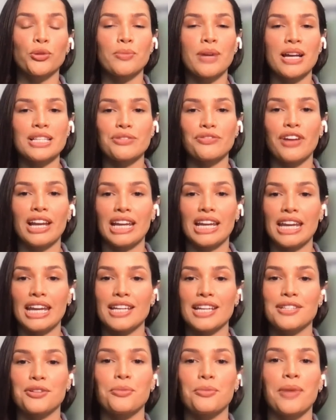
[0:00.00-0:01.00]
mais
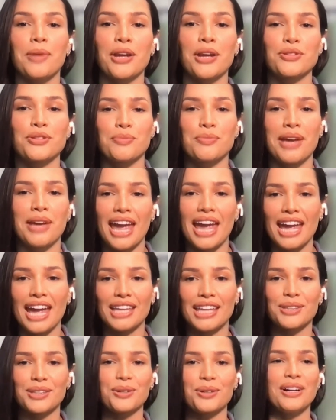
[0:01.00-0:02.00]
feliz, com menos
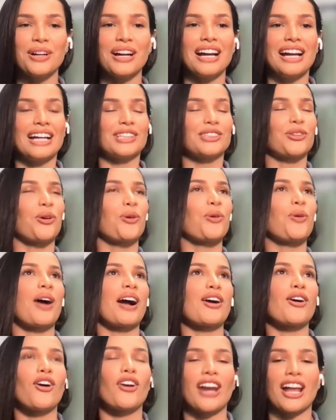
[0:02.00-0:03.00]
medo, tô com
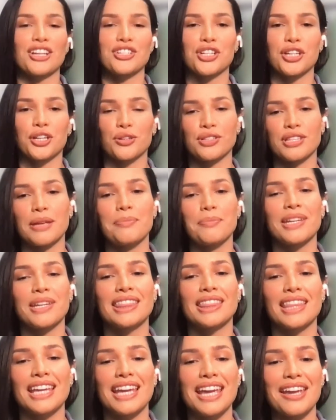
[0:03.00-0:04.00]
a coragem que eu sempre
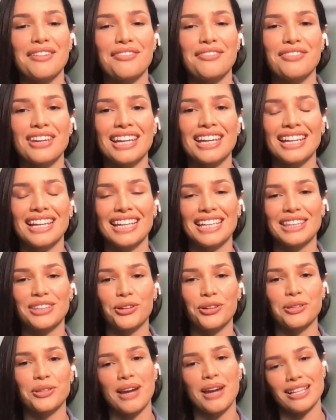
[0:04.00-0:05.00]
tive e
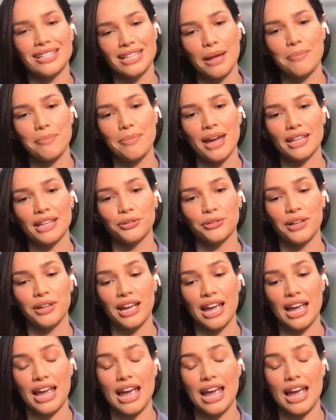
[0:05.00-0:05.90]
tô de braços aberto,